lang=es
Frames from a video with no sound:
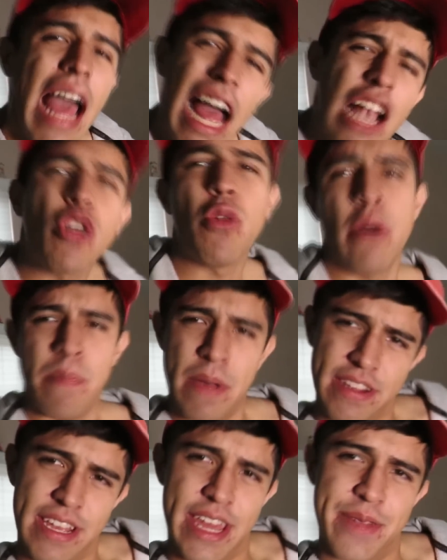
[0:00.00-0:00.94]
algo va a
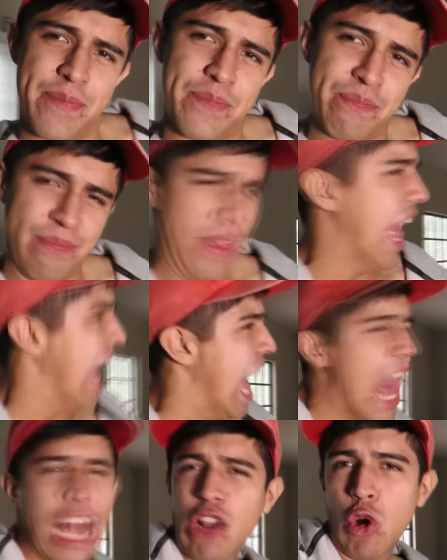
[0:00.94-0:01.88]
pasar.
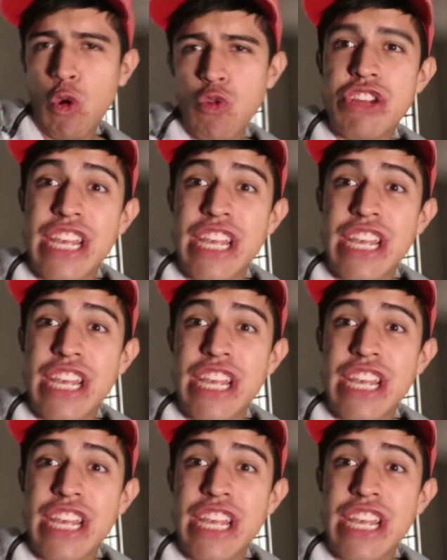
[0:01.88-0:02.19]
Algo, un